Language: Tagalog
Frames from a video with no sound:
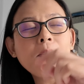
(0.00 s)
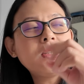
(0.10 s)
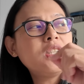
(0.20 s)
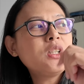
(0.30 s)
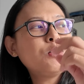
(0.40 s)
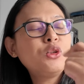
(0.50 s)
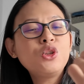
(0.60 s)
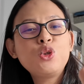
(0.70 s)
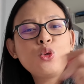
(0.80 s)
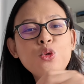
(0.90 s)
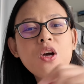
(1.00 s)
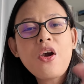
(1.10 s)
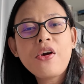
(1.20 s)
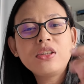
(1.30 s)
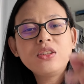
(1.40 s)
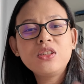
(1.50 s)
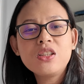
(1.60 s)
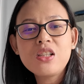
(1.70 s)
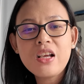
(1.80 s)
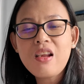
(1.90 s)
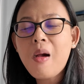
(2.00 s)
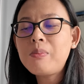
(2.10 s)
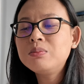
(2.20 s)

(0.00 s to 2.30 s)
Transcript: talaga mo ng sugar, things like that.